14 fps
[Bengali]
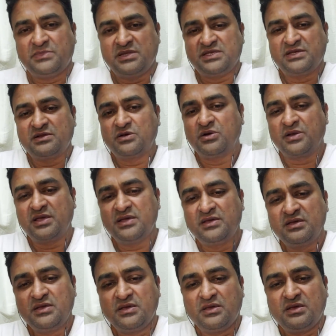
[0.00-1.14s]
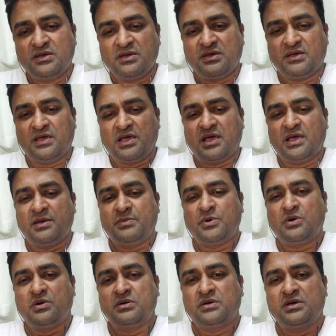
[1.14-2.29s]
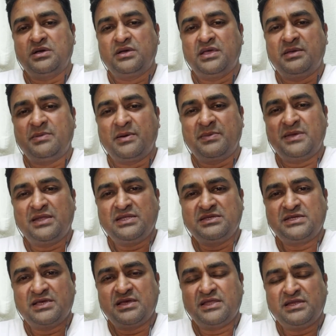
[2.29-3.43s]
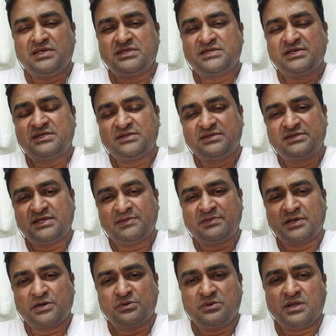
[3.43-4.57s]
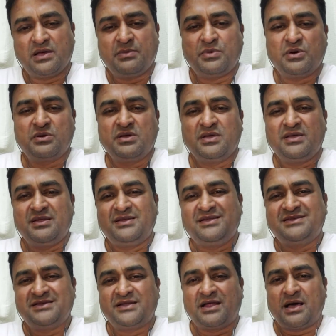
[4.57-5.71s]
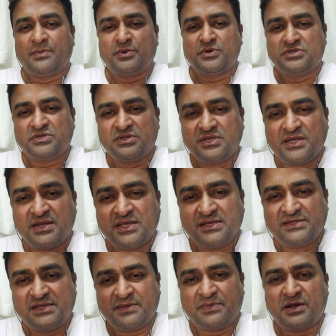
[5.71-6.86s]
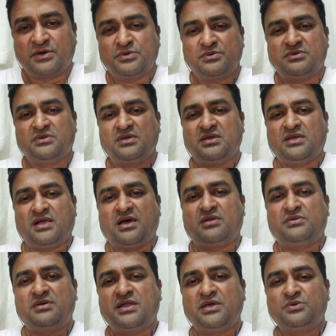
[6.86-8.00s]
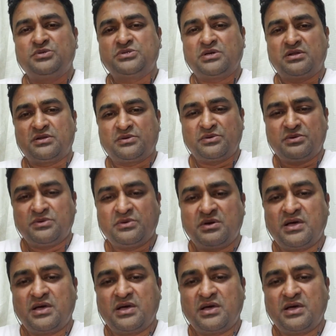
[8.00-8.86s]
নিজের ঘরে এবং এভাবে নিজে নিজে সেফ থাকুন এবং নিজের আপনজনদেরকে সেফ রাখুন কারণ ডেঙ্গু জ্বরের কোনো